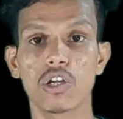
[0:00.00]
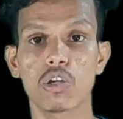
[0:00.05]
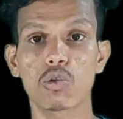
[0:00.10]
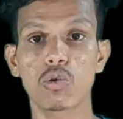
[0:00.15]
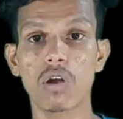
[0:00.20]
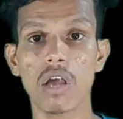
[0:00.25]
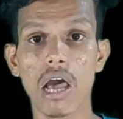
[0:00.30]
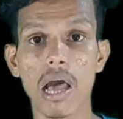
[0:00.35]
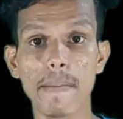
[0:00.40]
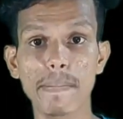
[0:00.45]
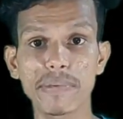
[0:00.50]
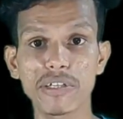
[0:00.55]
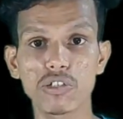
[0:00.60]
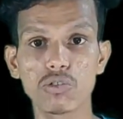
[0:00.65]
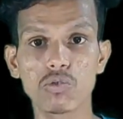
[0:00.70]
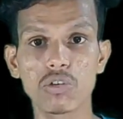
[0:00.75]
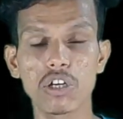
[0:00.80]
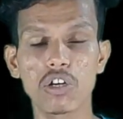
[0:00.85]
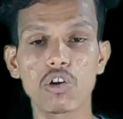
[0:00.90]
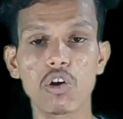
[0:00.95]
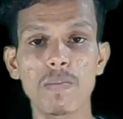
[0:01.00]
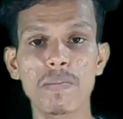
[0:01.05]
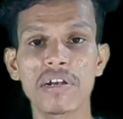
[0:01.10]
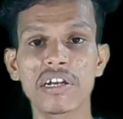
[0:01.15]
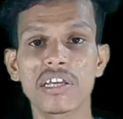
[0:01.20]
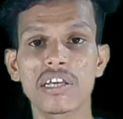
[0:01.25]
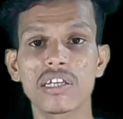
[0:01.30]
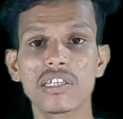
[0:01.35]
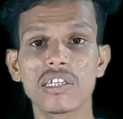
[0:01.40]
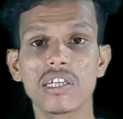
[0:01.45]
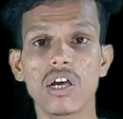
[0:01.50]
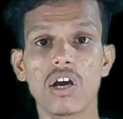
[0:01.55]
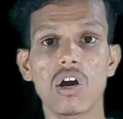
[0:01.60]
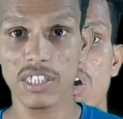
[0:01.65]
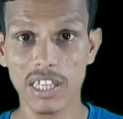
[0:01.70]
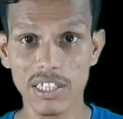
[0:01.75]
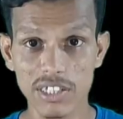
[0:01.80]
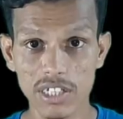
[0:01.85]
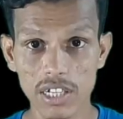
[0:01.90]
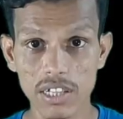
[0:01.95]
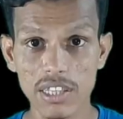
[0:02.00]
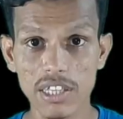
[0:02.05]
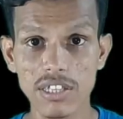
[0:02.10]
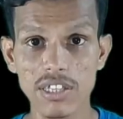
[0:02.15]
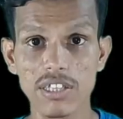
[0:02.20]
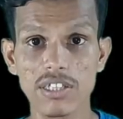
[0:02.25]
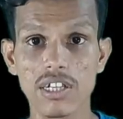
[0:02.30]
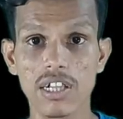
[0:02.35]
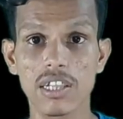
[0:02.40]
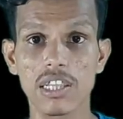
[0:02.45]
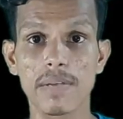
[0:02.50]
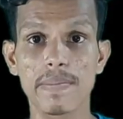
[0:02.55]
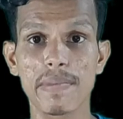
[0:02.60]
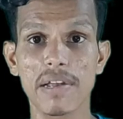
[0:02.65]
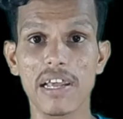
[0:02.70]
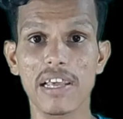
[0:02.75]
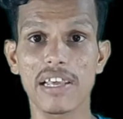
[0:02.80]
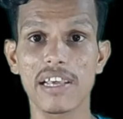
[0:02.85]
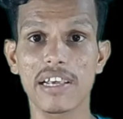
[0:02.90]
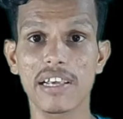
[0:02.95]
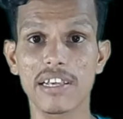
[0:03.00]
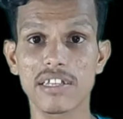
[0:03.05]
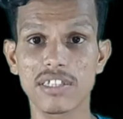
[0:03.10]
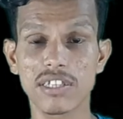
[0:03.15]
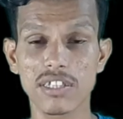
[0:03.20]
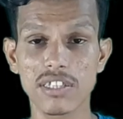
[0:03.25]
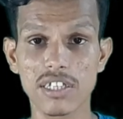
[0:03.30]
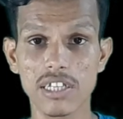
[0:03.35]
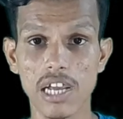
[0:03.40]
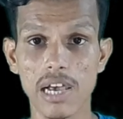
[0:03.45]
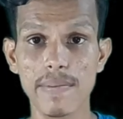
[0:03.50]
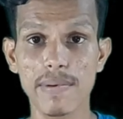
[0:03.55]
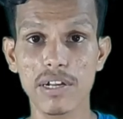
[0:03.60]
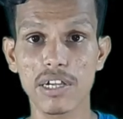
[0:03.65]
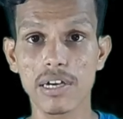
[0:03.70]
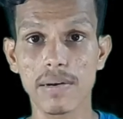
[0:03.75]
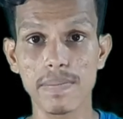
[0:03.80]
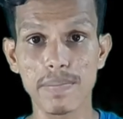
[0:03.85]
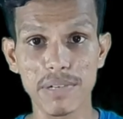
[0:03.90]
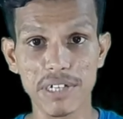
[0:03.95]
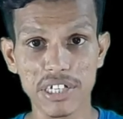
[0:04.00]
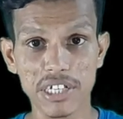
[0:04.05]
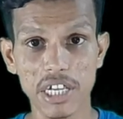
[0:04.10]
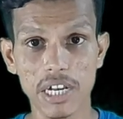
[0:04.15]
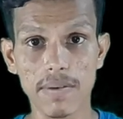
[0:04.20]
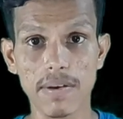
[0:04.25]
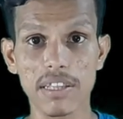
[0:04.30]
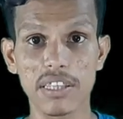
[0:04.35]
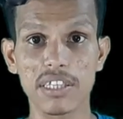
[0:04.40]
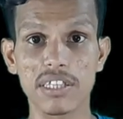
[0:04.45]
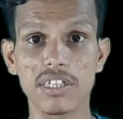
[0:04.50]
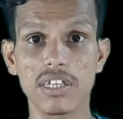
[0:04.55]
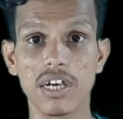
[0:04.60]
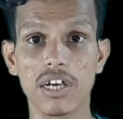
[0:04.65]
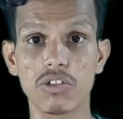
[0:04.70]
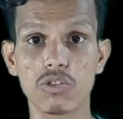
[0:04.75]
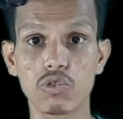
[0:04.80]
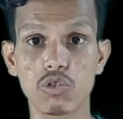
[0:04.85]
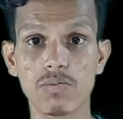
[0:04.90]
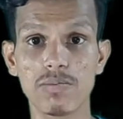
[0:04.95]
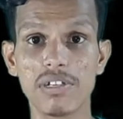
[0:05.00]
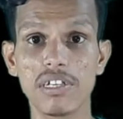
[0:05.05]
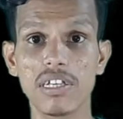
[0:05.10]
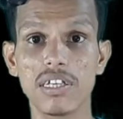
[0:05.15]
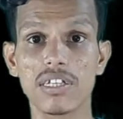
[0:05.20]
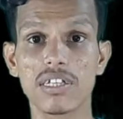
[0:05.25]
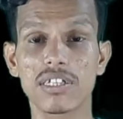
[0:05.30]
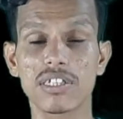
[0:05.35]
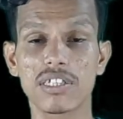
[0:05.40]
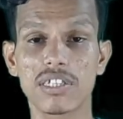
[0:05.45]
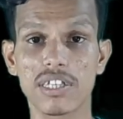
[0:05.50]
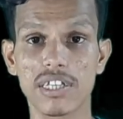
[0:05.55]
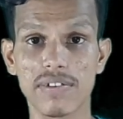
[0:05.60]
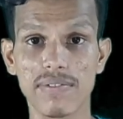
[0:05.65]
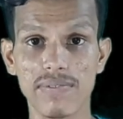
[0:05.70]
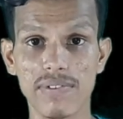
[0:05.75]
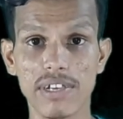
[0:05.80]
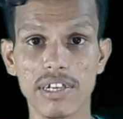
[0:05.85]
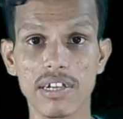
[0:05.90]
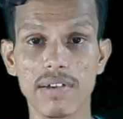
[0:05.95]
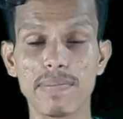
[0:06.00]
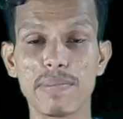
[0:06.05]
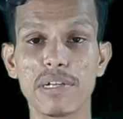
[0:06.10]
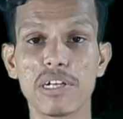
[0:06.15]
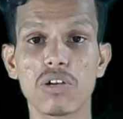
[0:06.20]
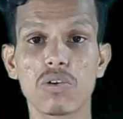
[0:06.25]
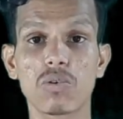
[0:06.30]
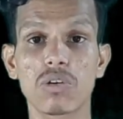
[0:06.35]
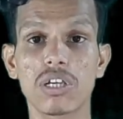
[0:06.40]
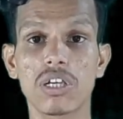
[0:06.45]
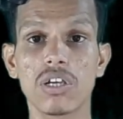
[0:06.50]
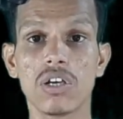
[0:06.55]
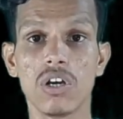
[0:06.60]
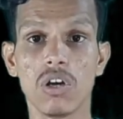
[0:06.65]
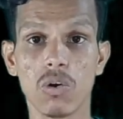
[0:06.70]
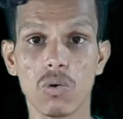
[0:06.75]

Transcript: तो थोड़ा आप यूनिक कमेंट कीजिए इतना जल्दी से जल्दी मेरा एक के सब्सक्राइबर कंप्लीट करवा दी जो भी इस गिवे का विनर होंगे